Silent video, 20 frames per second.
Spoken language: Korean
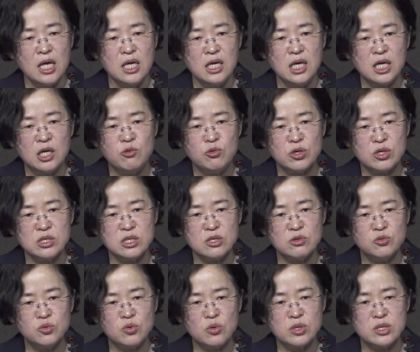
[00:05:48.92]
이 기울어진
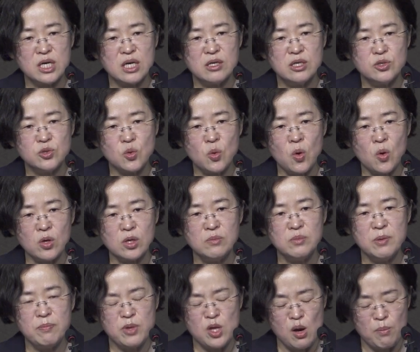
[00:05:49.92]
운동장을
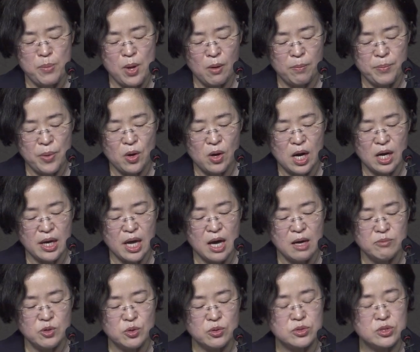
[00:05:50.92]
조금은 더 평평하게
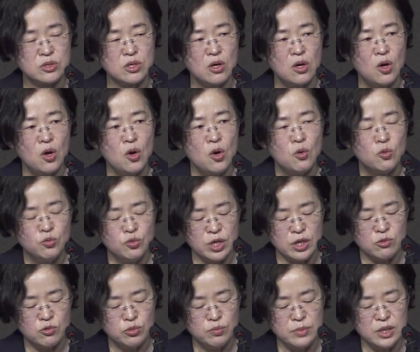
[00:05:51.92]
함으로써
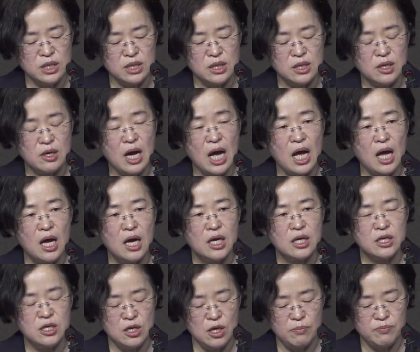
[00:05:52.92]
우리 국민들과
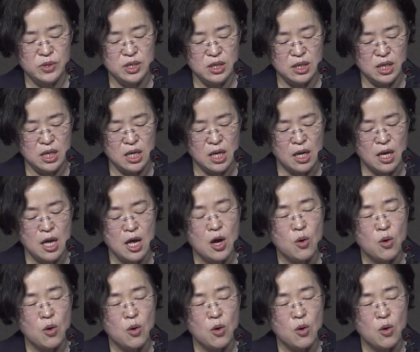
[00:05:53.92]
기업들이